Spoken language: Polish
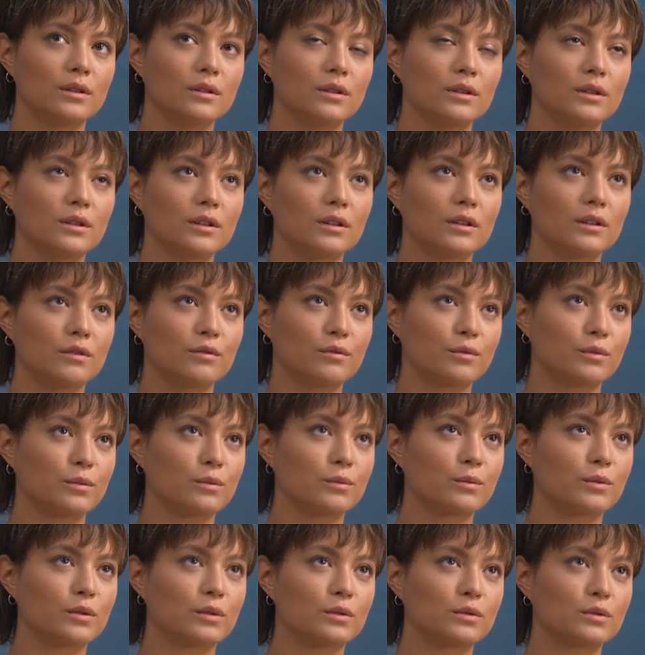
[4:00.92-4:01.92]
E,
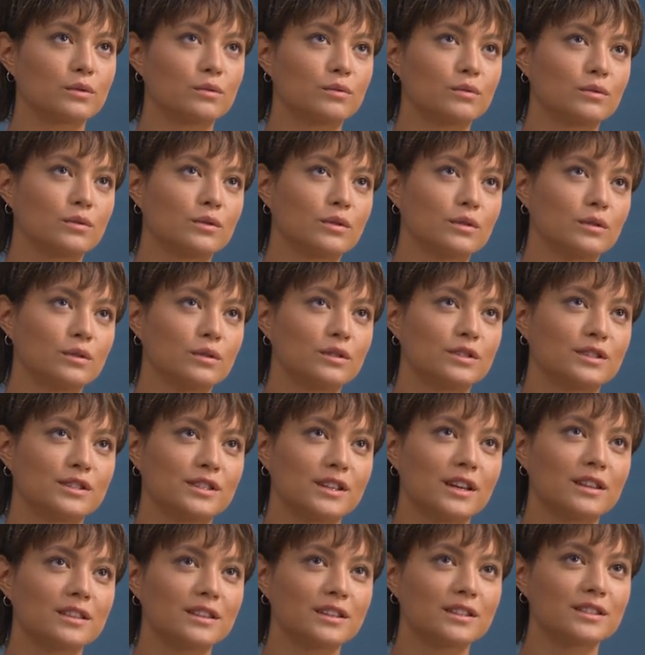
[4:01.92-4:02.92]
z
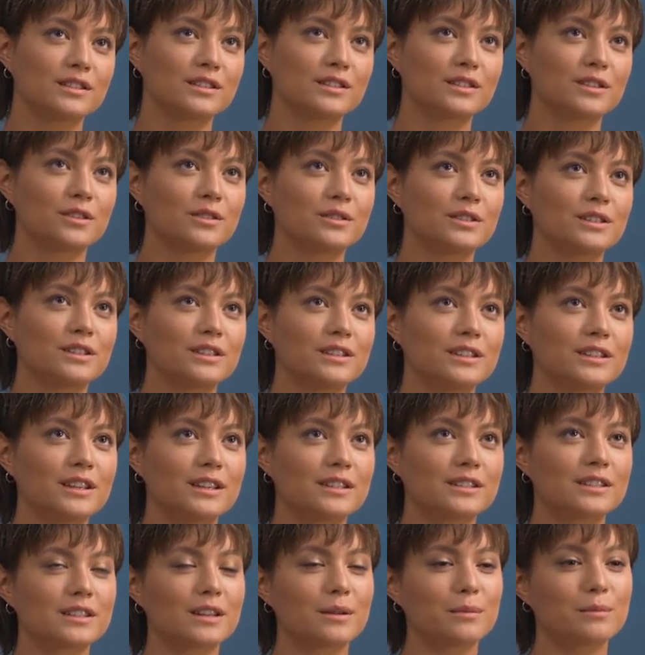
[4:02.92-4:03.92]
jednej strony
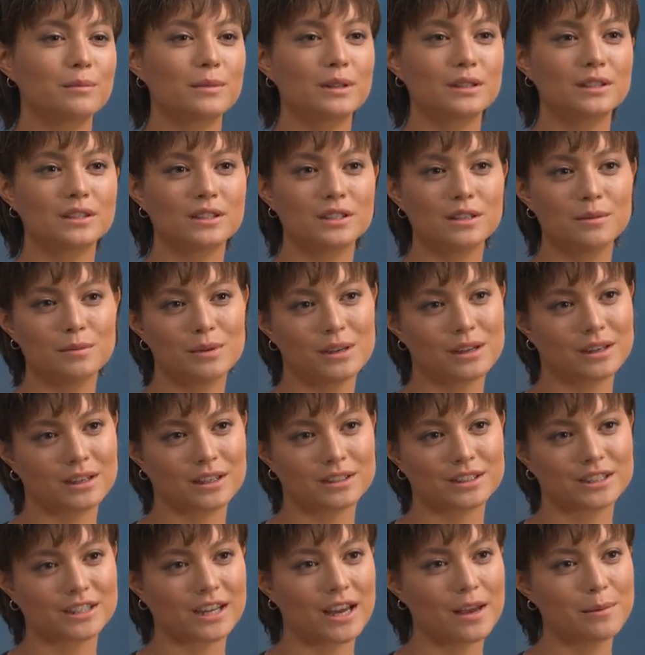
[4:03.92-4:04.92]
jest tam między nimi
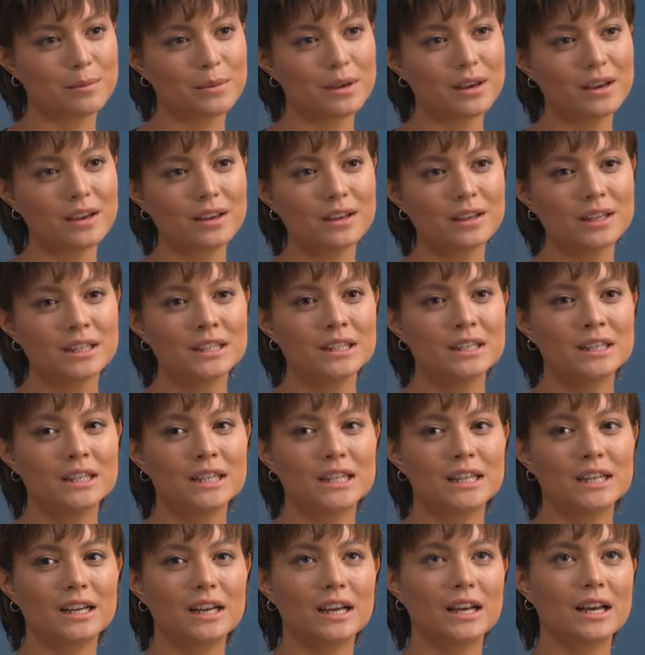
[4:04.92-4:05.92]
jakaś chemia, mhm.
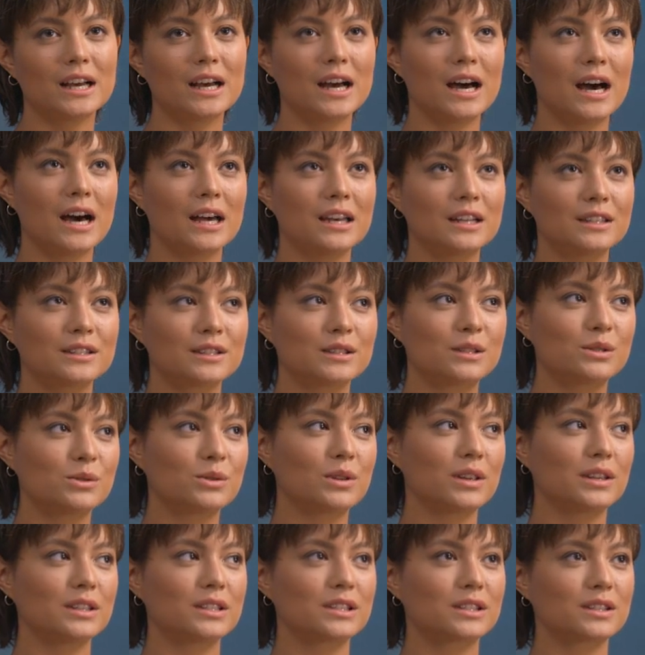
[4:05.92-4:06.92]
e, ale z
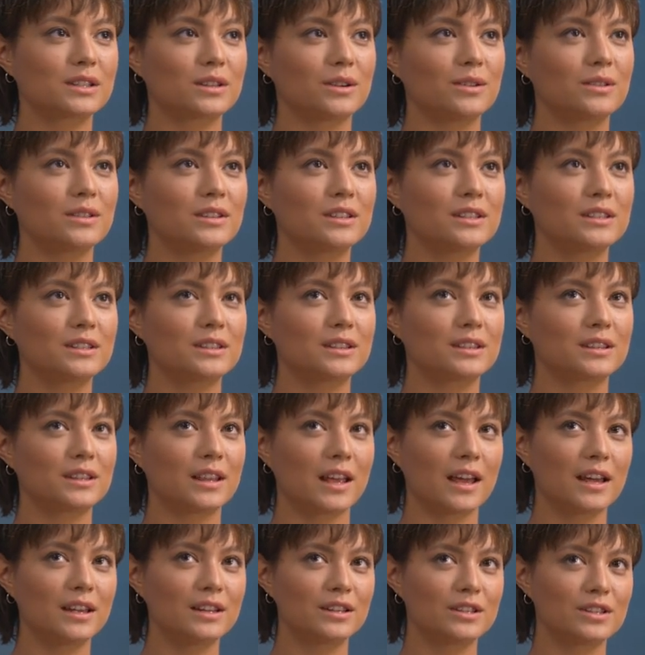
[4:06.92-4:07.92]
drugiej strony
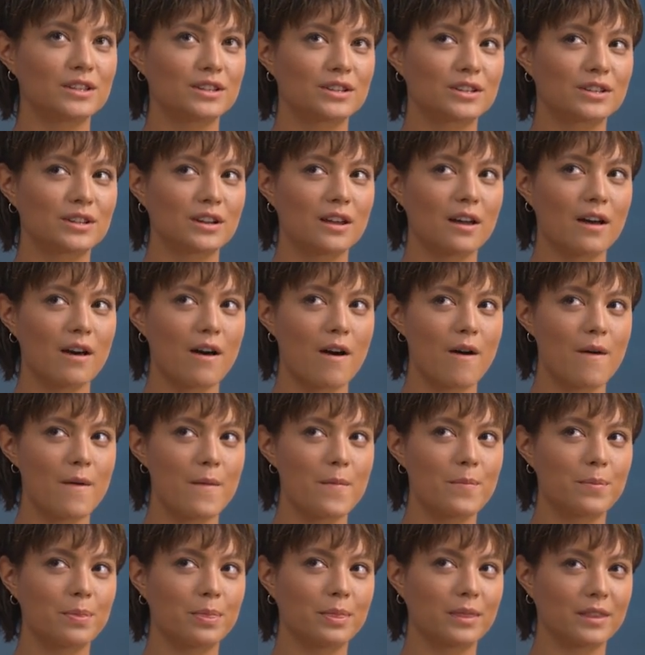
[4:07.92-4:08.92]
też
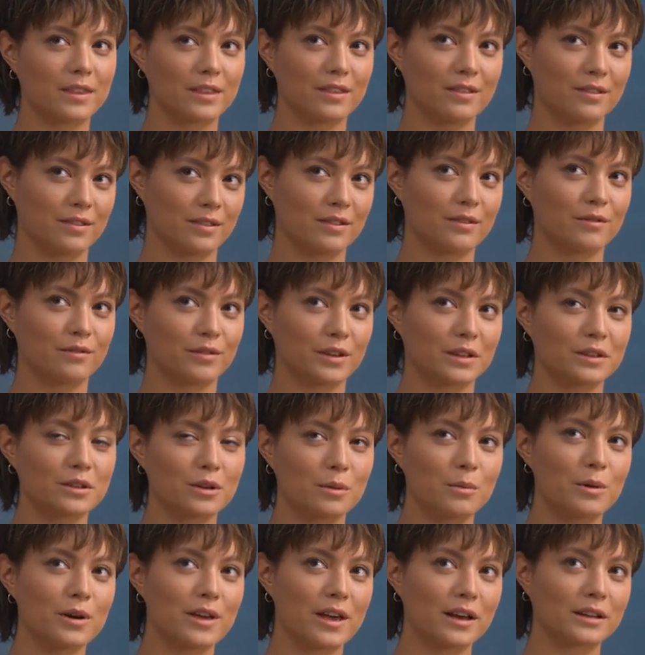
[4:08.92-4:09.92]
e,
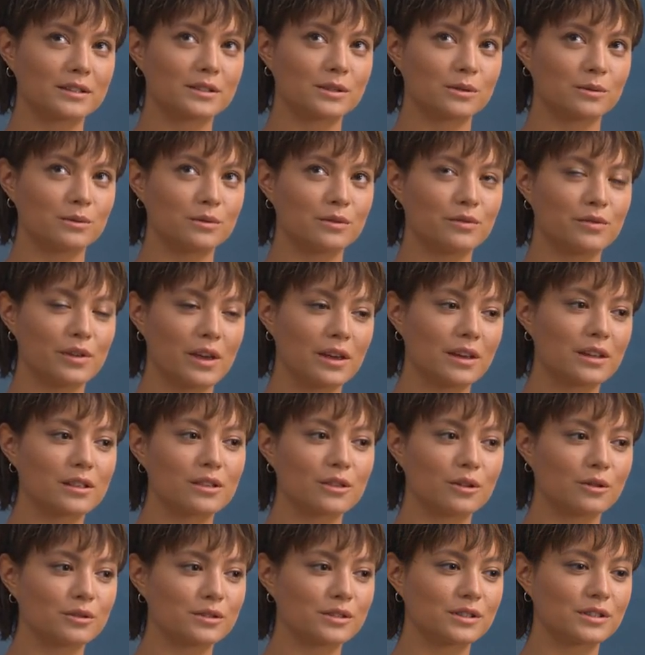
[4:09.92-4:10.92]
wiadomo, jak są dwie
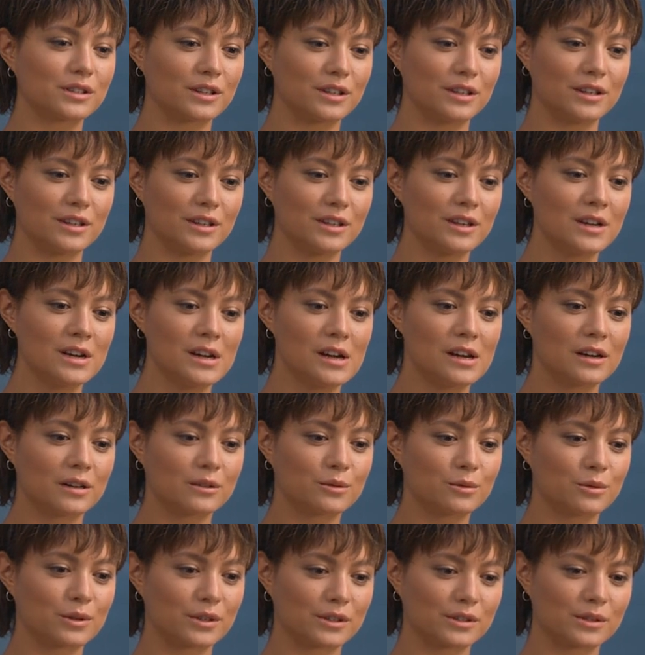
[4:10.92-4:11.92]
jednostki,
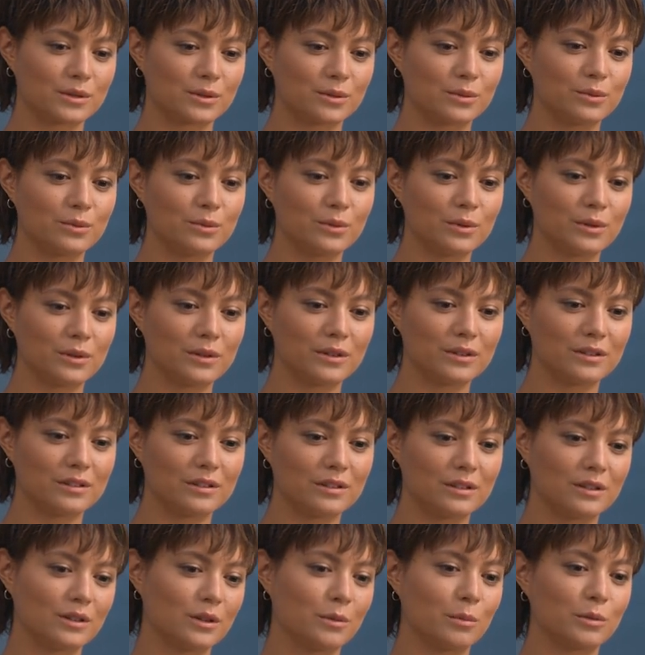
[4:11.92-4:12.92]
które są
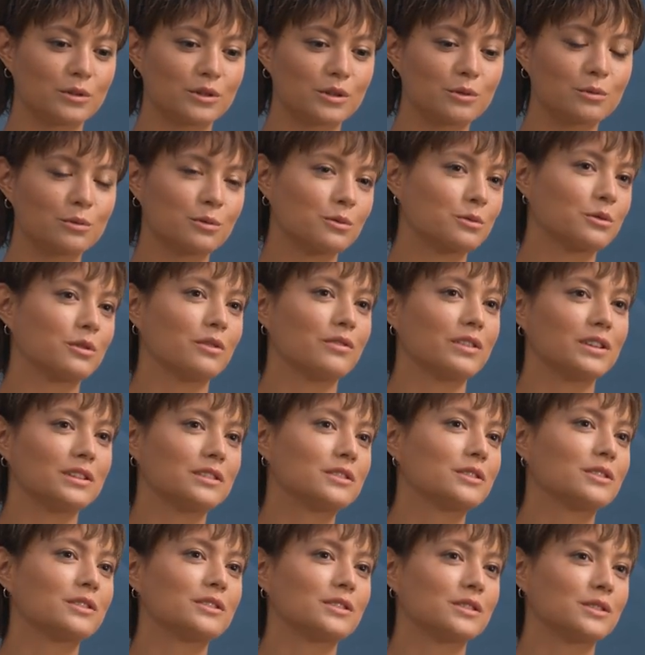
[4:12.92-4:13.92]
no może
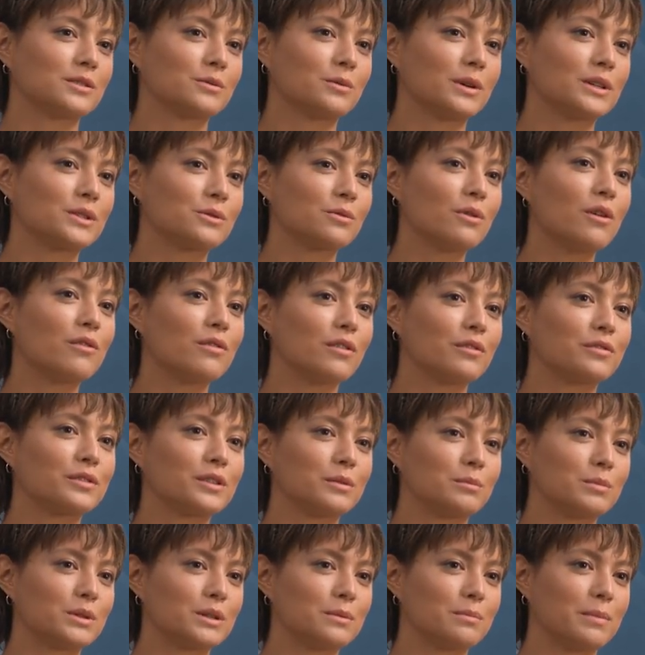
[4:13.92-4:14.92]
ugruntowane to jest złe słowo w
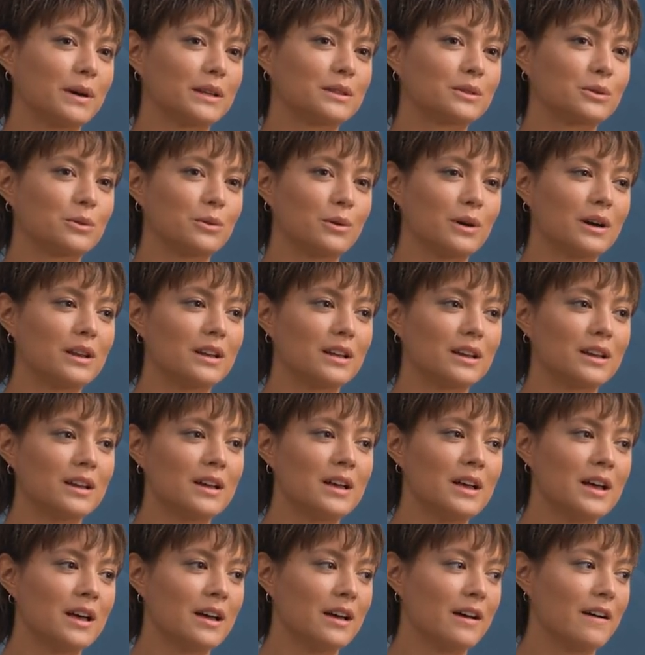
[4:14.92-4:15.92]
tym przypadku, ale
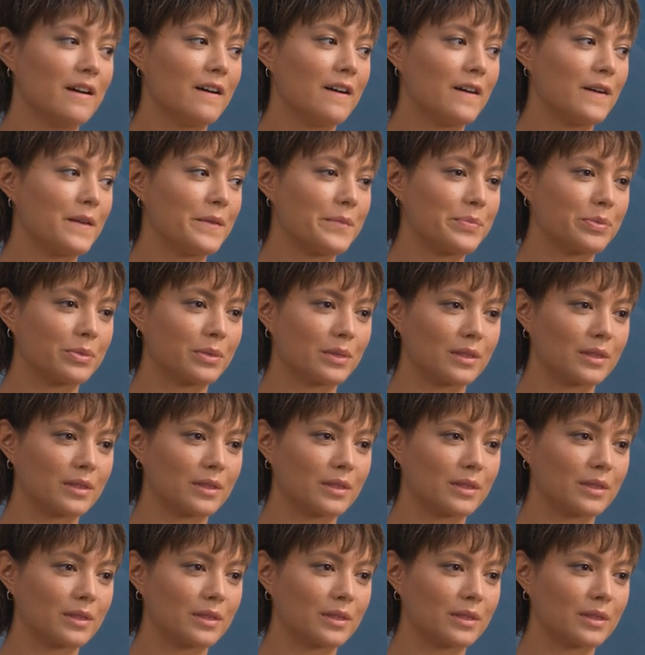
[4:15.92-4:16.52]
um,